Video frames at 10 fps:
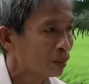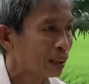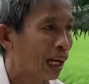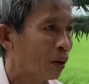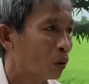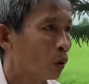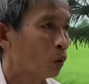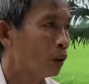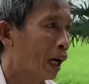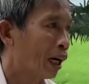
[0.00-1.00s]
đạo
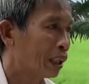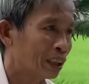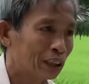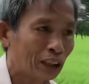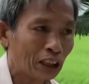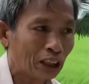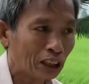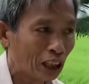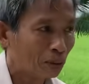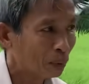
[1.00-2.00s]
cứu đời như trị
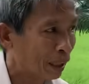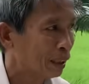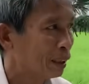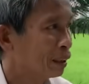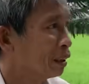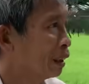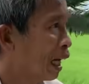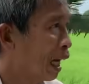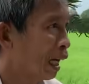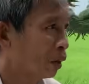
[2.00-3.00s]
dịch bệnh
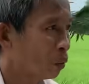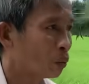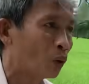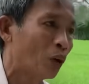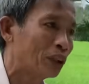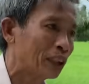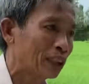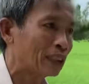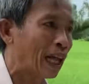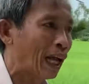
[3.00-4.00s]
và cũng có viết
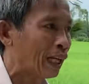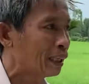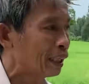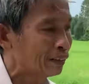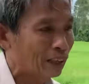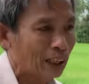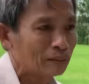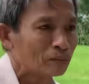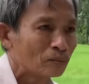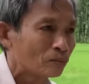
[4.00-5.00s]
giảng để mà
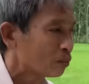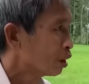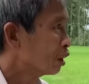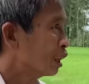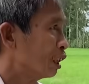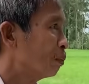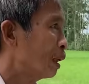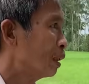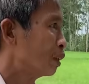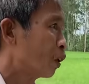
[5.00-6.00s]
trị
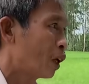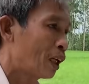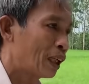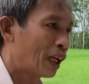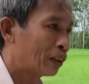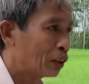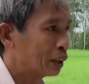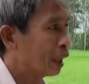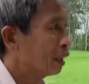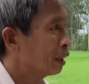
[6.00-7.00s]
bệnh cho là người
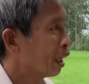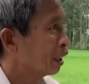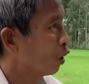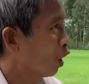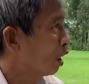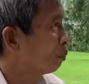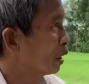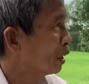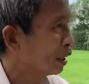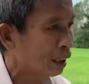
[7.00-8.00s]
dân thời đó
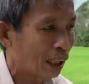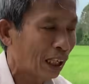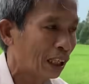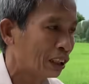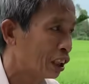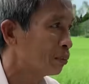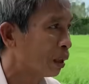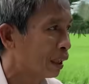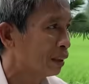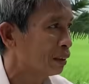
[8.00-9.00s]
bị nó là dịch
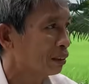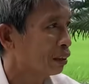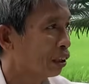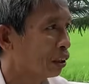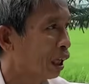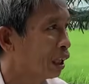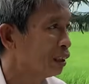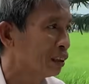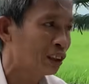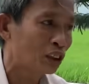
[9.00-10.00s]
bệnh từ ở
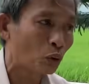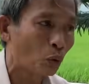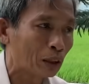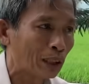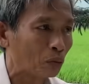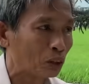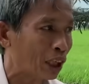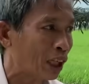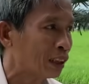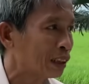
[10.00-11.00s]
chùa Tòng
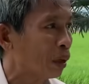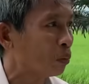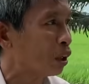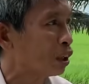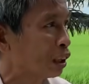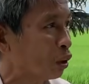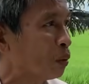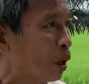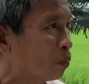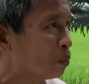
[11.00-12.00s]
Sơn dòng lên Sẻo
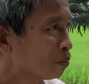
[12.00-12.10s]
Môn